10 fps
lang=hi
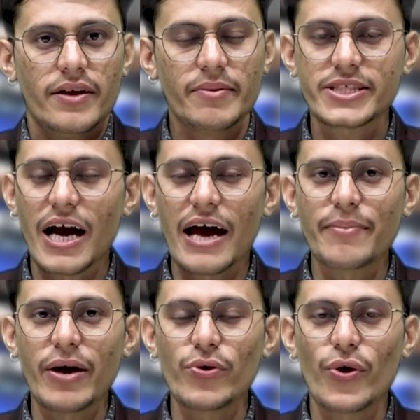नमस्कार मैं
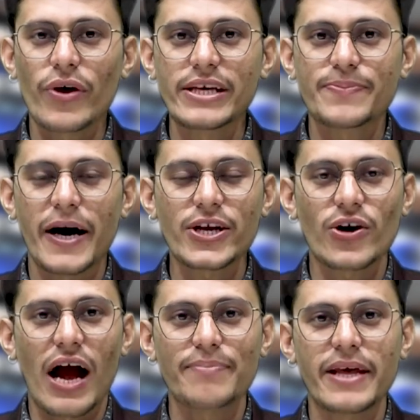हूं योगेश भट्ट और
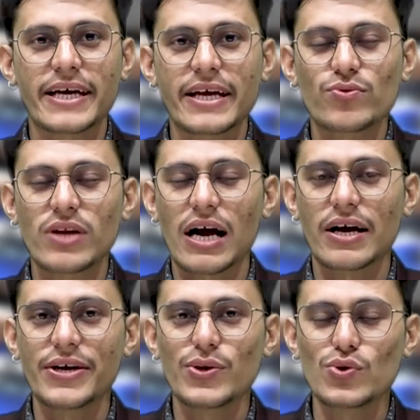आप देख रहे हैं
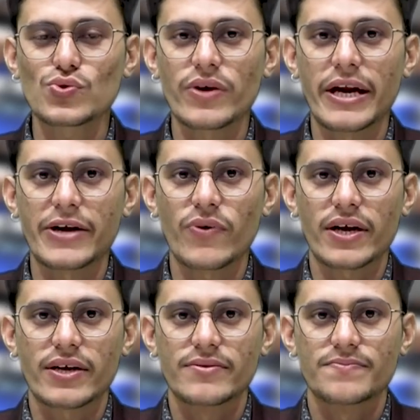उत्तराखंड न्यूज टुडे
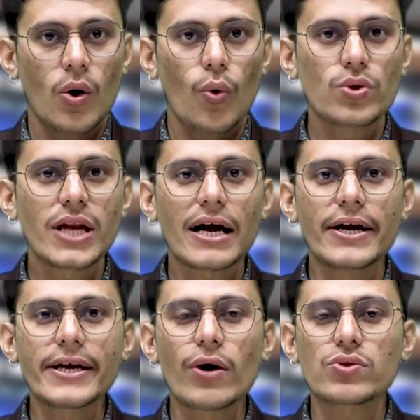नेटवर्क
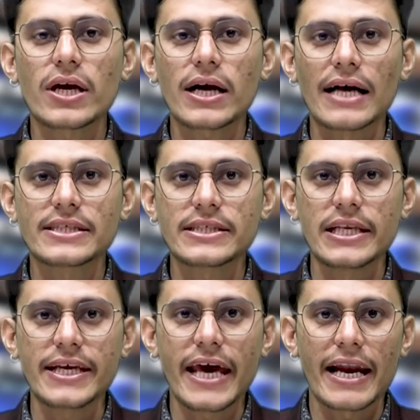उत्तराखंड के उत्तरकाशी
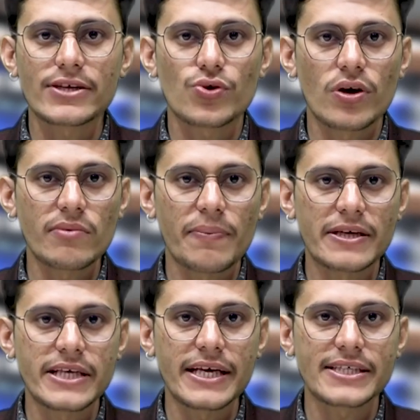सिलिकियारा सुरंग में
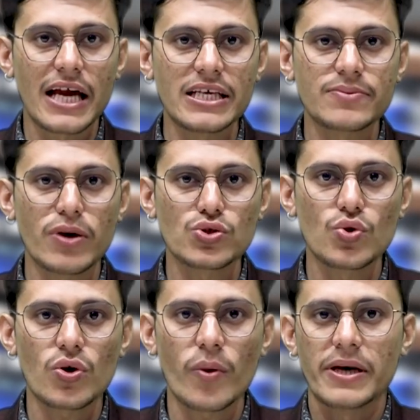फंसे इकतालीस
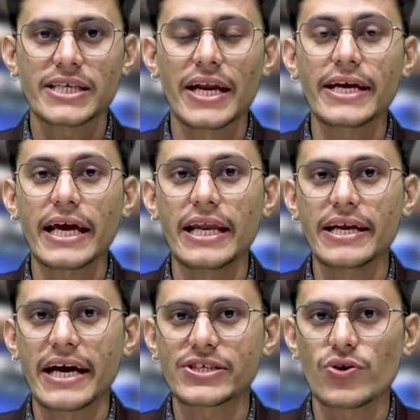मजदूरों को बचाने के लिए
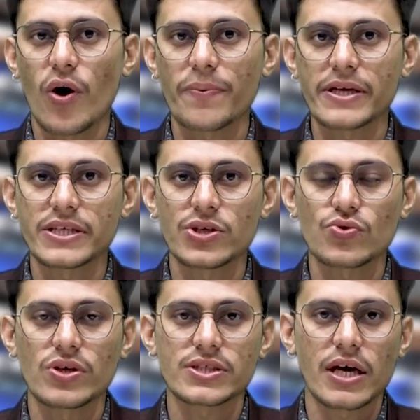रेस्क्यू ऑपरेशन
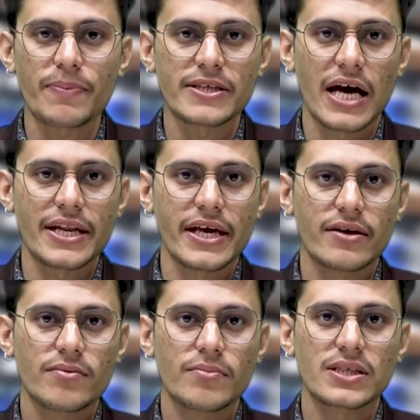युद्ध स्तर पर जारी है
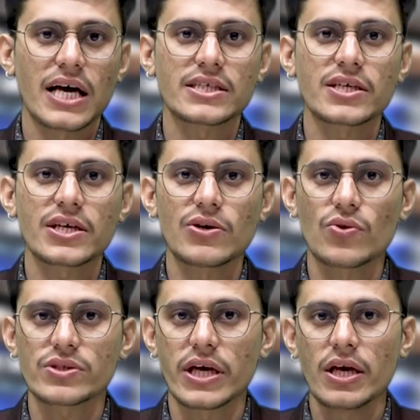प्रशासन की ओर
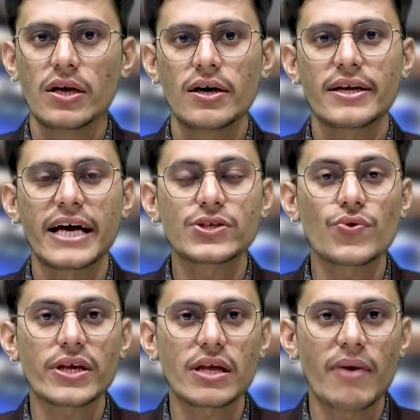से रेस्क्यू
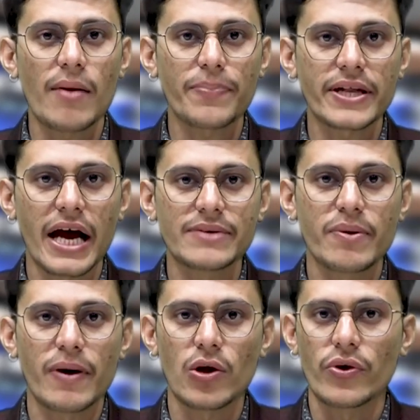के तमाम प्रयास
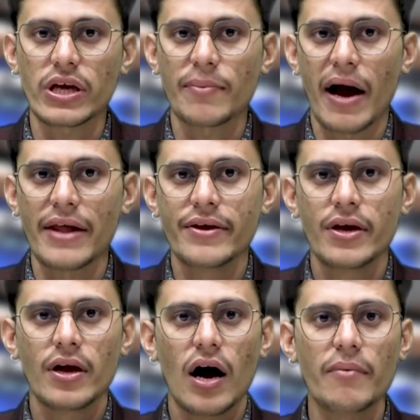विफल होने के बाद
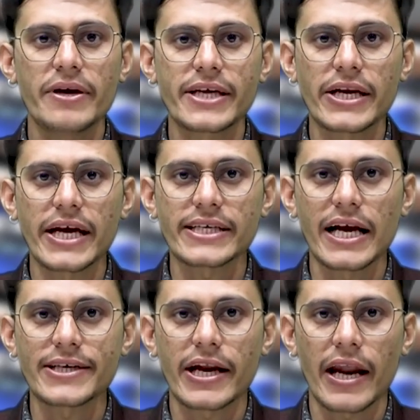अब इंटरनेशनल
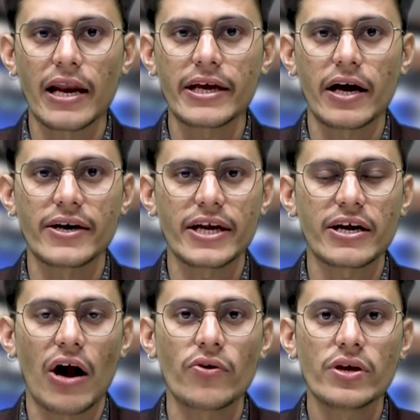टनलिंग
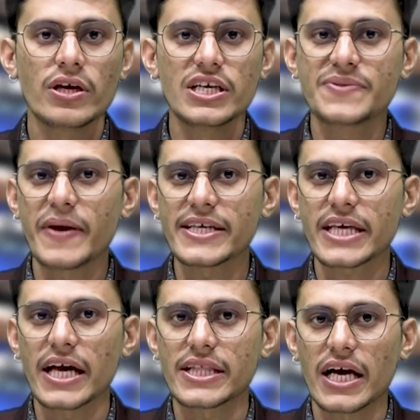अंडरग्राउंड स्पेस के
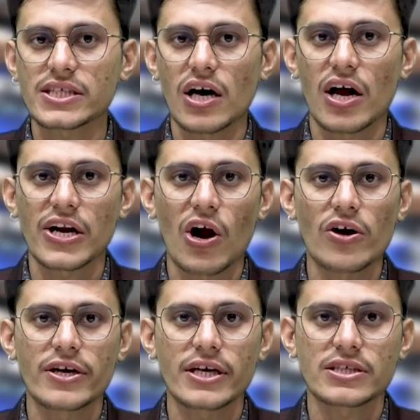अध्यक्ष
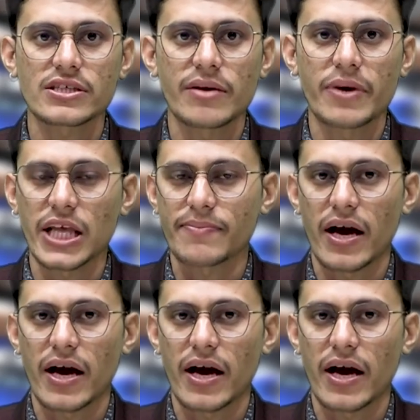अर्नोल्ड ड्रिक्स से मदद